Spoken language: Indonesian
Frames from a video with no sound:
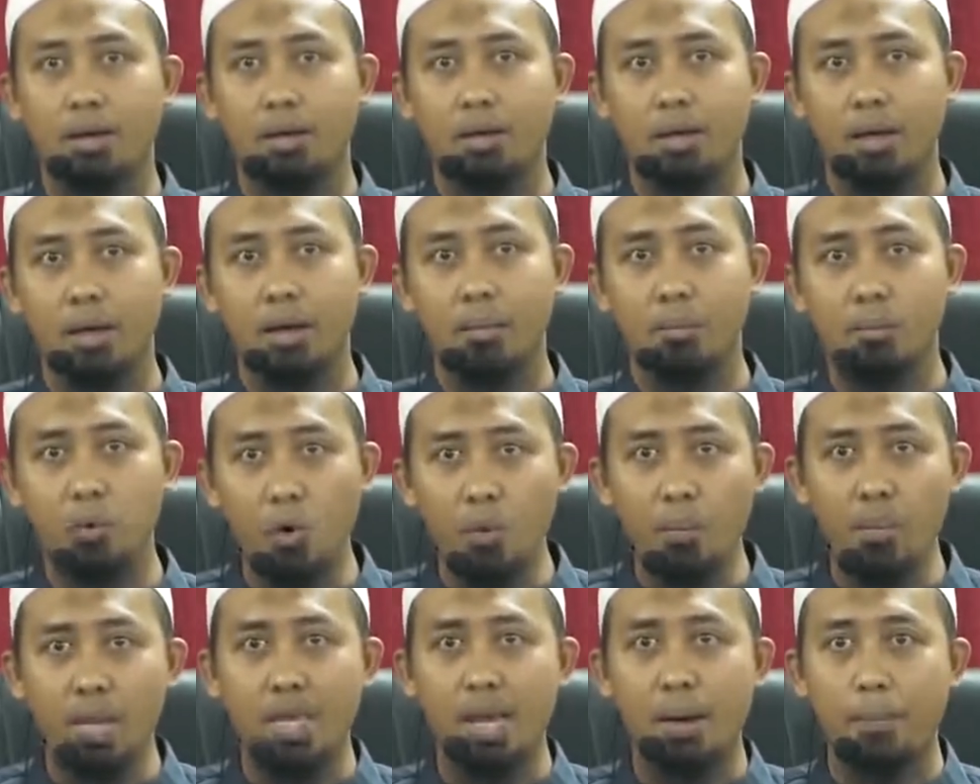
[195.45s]
ya
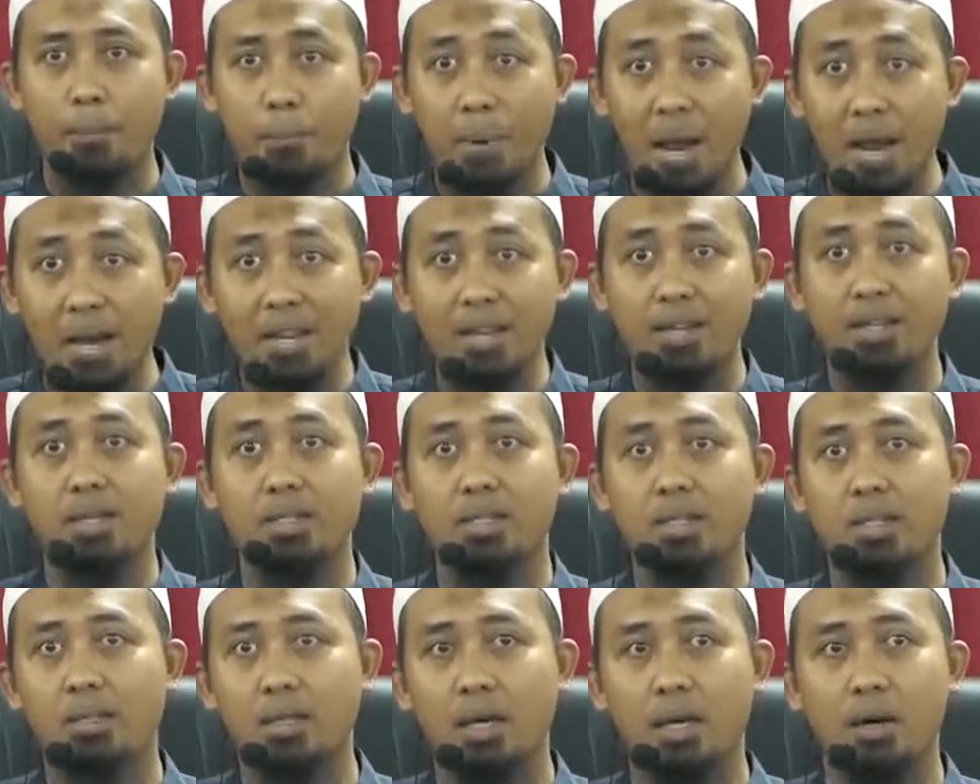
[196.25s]
bumi yang paling
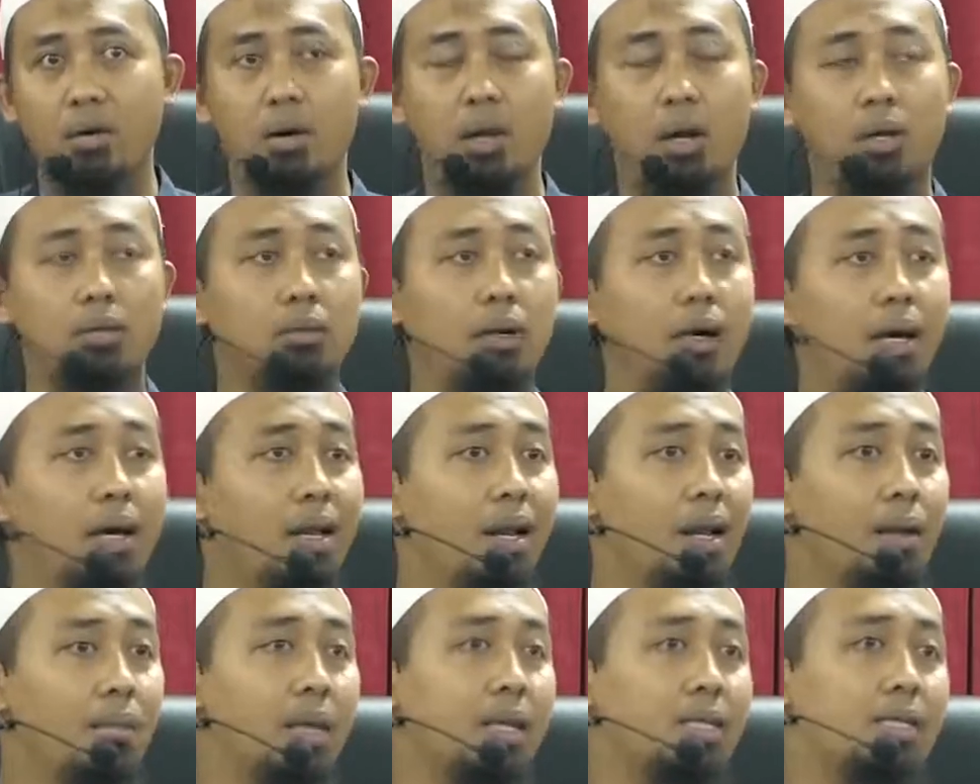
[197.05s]
dicintai oleh Allah
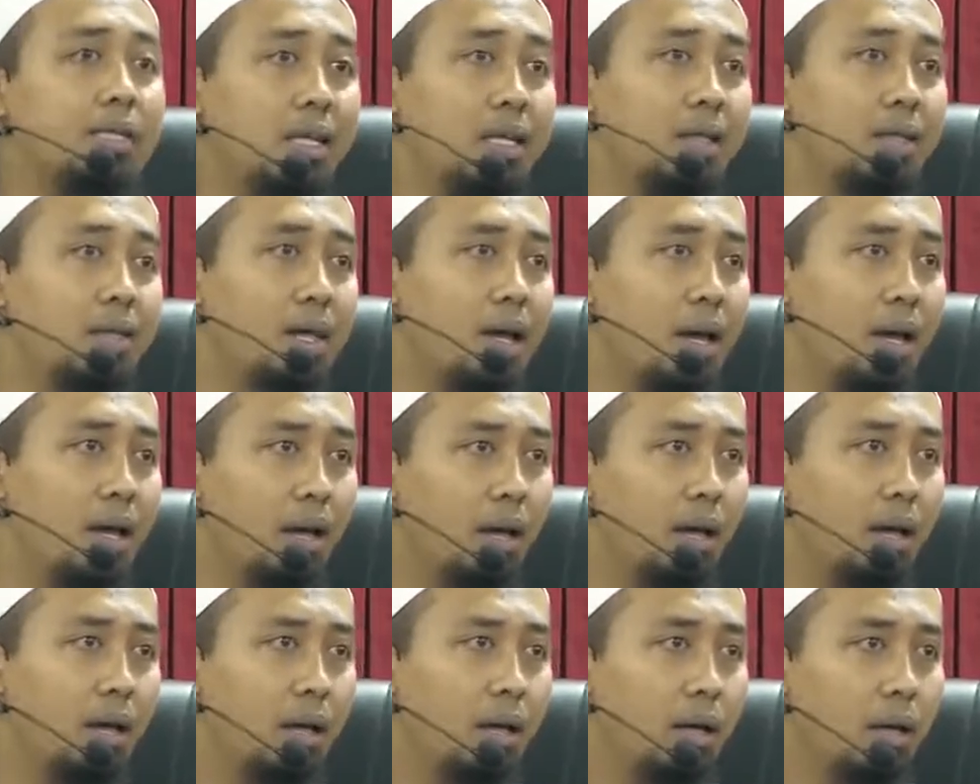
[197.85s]
adalah
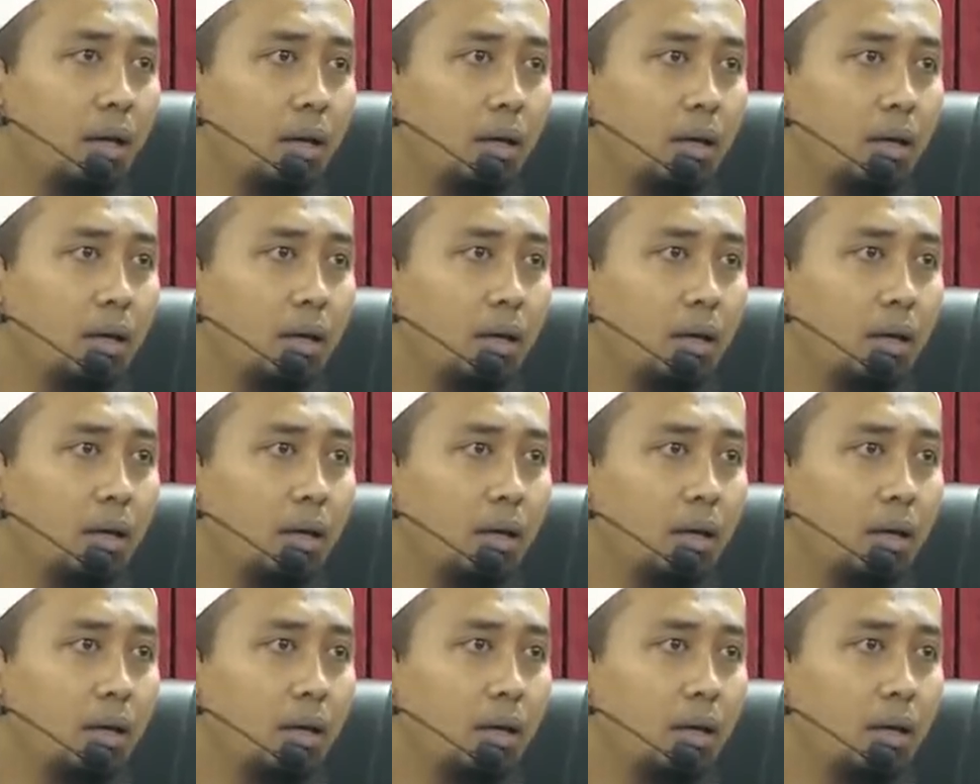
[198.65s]
masjidnya.